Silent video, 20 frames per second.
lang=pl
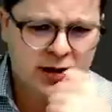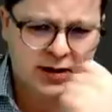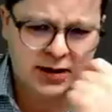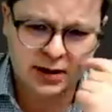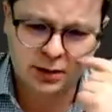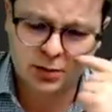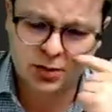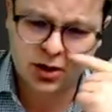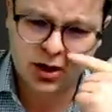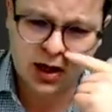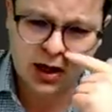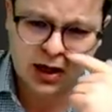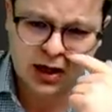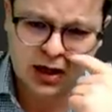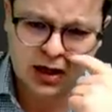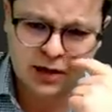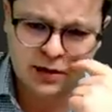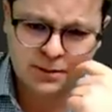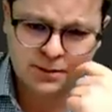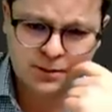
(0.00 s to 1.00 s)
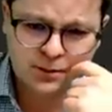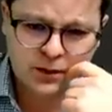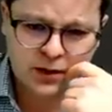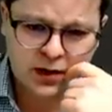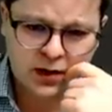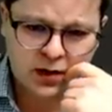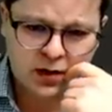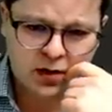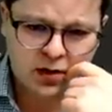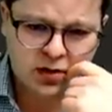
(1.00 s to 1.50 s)
jak dam szacha,
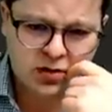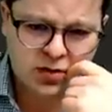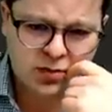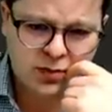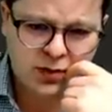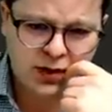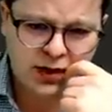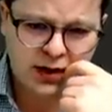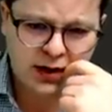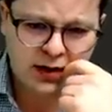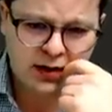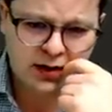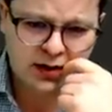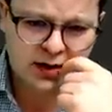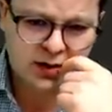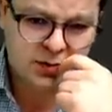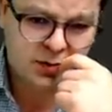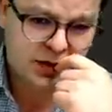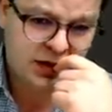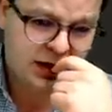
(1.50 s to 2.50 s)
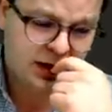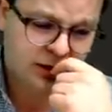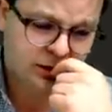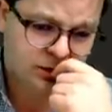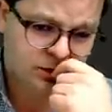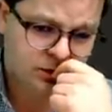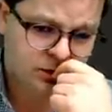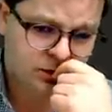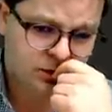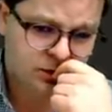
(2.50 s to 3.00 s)
on zbije, ja zbiję,
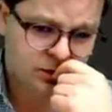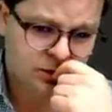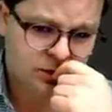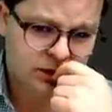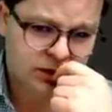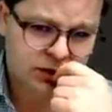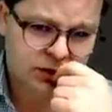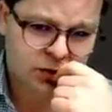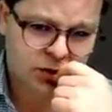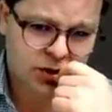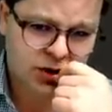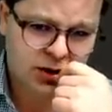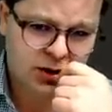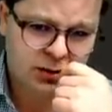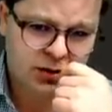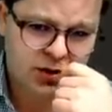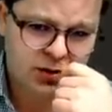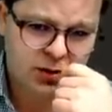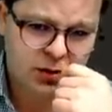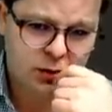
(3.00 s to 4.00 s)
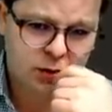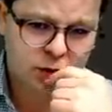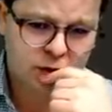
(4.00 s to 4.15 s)
skoczek nie będzie miał